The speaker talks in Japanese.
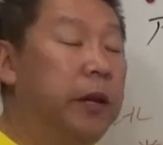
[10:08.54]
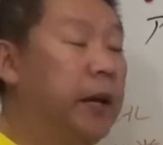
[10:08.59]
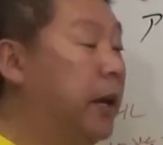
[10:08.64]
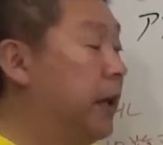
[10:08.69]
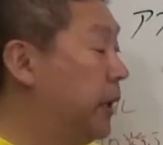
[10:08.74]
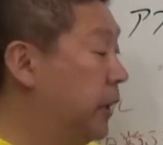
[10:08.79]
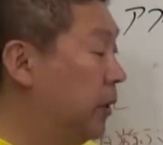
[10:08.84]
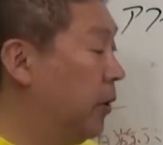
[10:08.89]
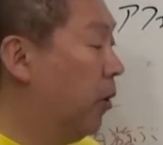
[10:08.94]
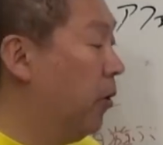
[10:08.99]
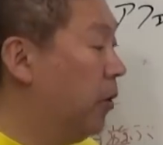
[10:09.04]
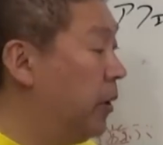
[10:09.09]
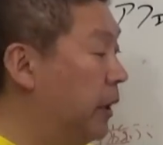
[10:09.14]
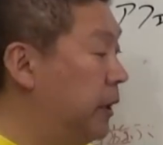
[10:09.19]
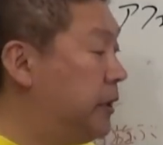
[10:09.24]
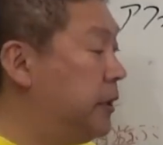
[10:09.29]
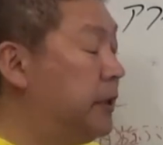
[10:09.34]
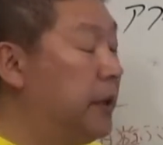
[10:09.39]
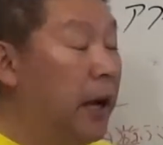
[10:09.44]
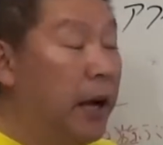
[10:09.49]
利益と、
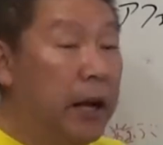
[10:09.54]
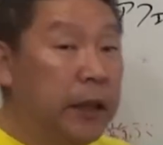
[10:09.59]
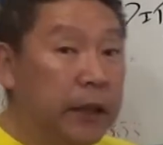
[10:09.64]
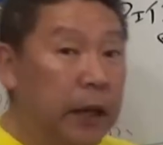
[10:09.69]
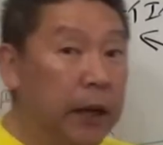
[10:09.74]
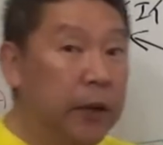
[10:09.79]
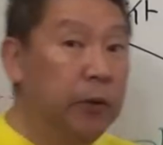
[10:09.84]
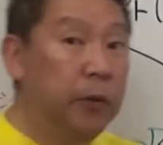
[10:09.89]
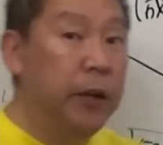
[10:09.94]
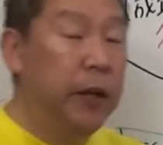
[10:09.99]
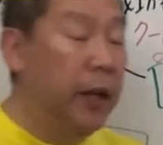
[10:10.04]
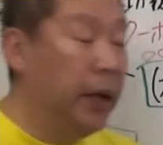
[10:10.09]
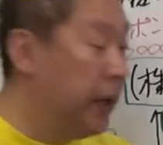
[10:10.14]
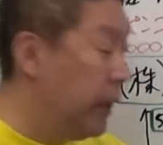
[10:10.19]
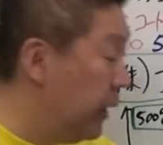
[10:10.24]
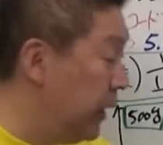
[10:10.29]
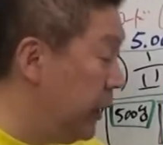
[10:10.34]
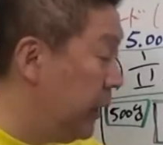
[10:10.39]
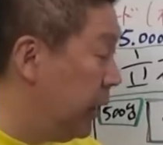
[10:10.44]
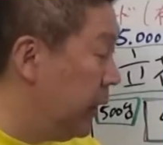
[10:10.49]
1台あたりの利
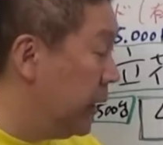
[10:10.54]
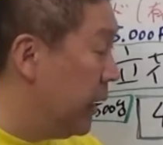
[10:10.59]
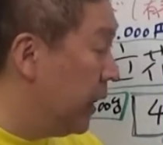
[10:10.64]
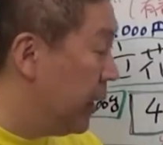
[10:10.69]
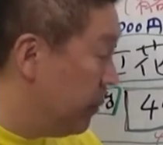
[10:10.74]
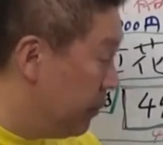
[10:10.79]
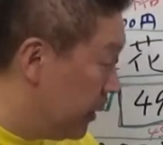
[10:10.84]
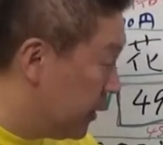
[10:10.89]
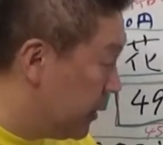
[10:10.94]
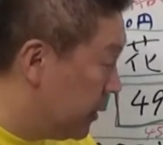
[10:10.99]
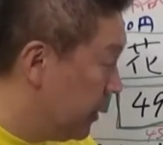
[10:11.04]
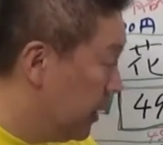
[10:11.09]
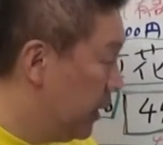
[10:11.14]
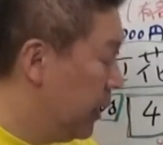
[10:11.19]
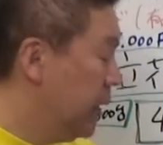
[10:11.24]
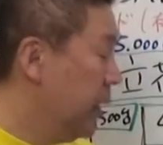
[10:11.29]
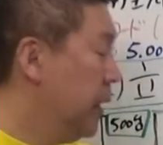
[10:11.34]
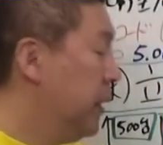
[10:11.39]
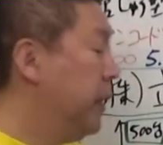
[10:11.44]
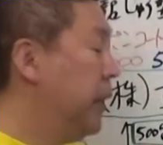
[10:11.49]
益になります。
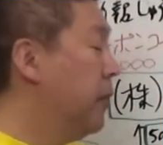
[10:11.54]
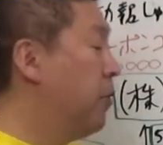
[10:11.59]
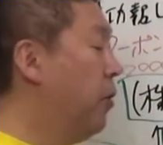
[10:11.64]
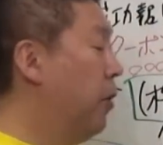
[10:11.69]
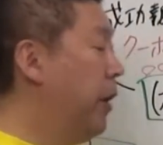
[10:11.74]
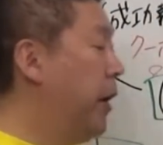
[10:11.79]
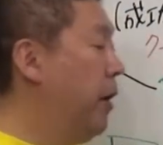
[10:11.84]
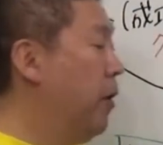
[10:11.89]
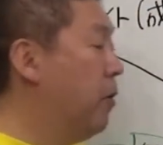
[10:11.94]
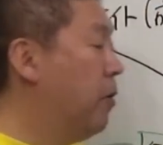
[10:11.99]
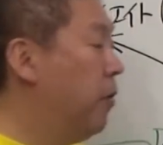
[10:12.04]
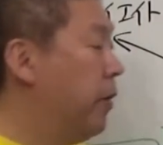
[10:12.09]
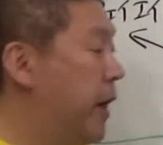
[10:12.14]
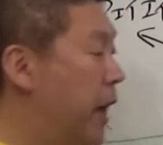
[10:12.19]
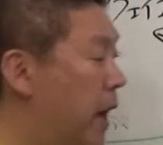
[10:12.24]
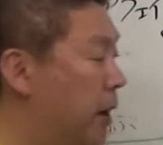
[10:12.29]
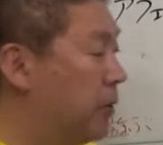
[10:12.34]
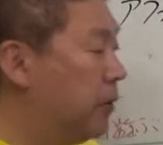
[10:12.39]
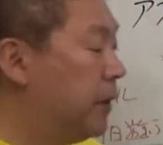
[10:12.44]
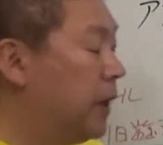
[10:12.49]
でこれを
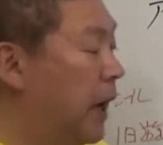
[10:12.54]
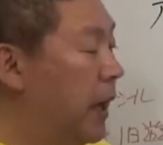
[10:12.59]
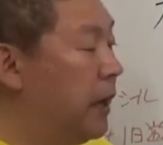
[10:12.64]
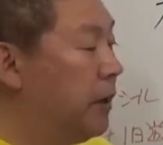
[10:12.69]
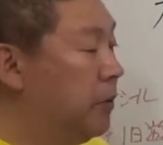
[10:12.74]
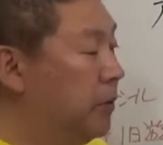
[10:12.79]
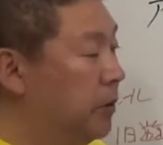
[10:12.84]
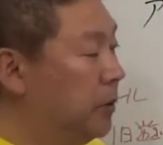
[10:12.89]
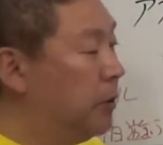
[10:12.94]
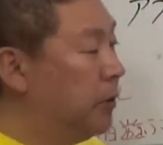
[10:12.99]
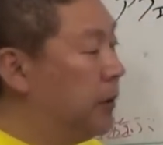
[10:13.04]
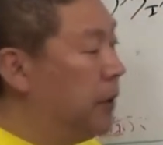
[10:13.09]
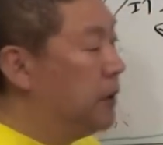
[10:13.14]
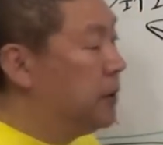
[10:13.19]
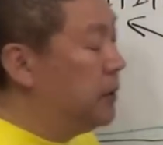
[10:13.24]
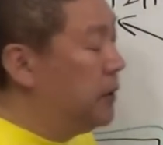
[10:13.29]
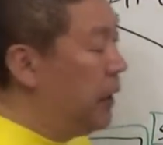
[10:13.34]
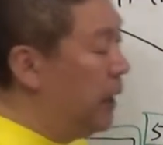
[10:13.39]
500台売るとです